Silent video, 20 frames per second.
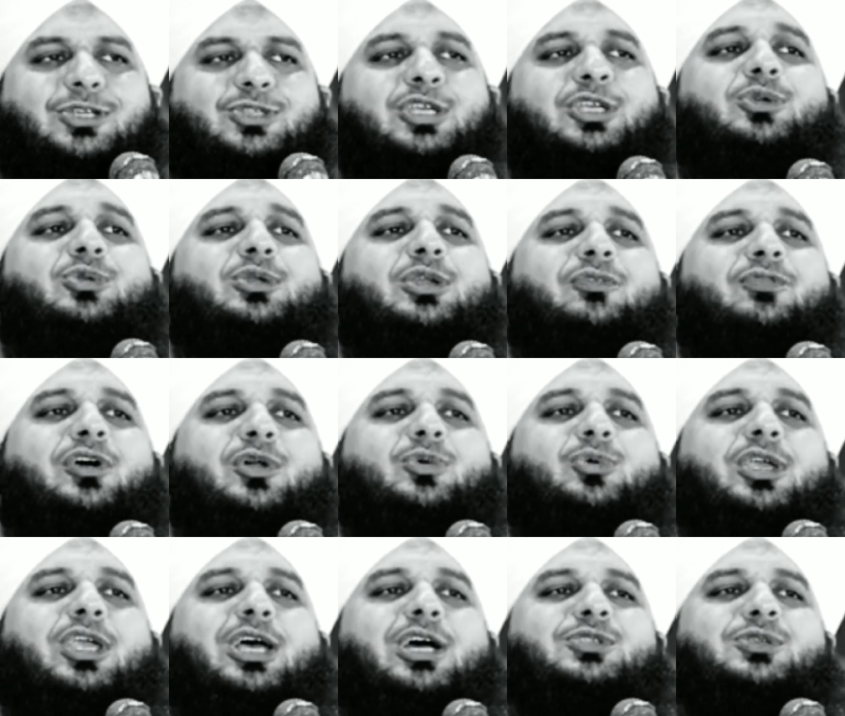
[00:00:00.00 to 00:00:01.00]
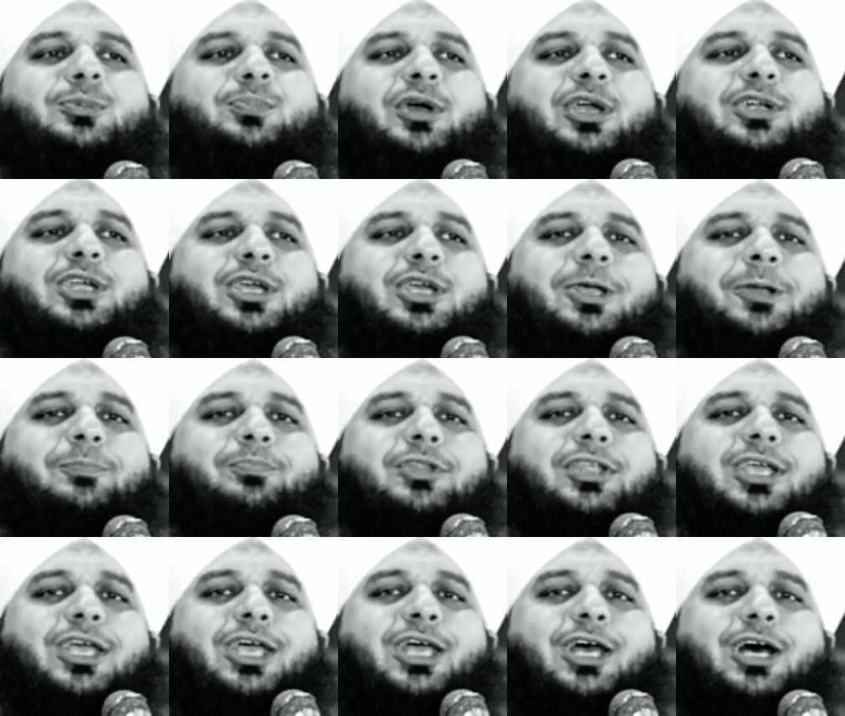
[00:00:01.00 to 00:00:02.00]
सैदना फ़ारूक आज़म बैठे हैं
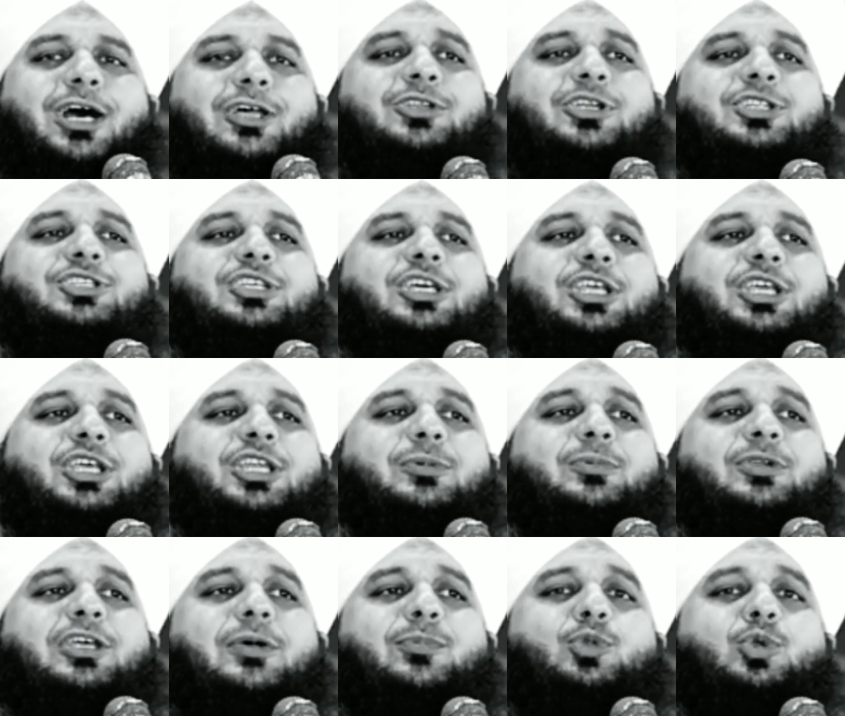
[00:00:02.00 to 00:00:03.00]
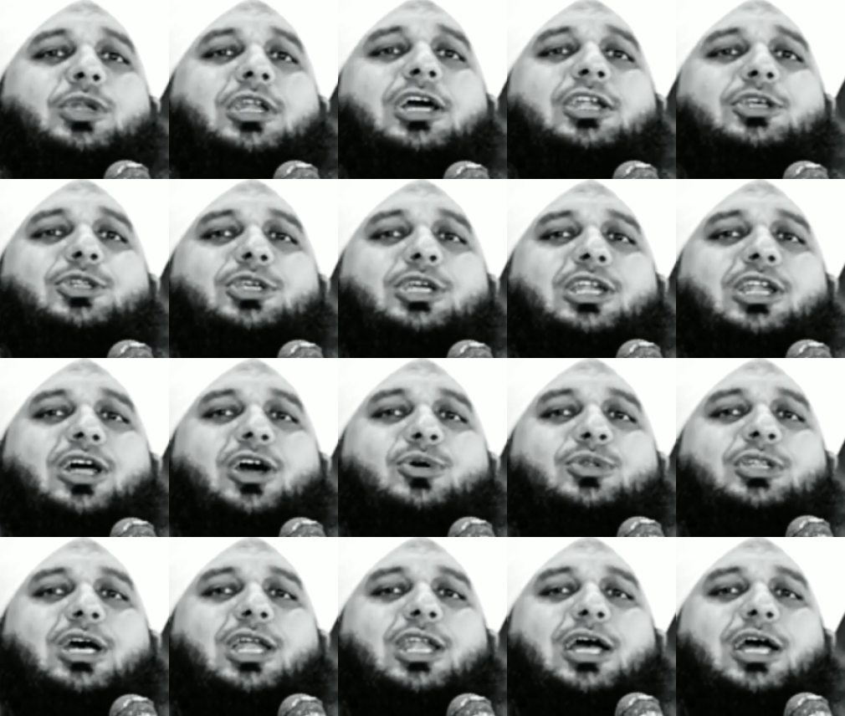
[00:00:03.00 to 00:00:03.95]
हज़रत जरीर इबन अब्दुल्ला रदी अल्लाह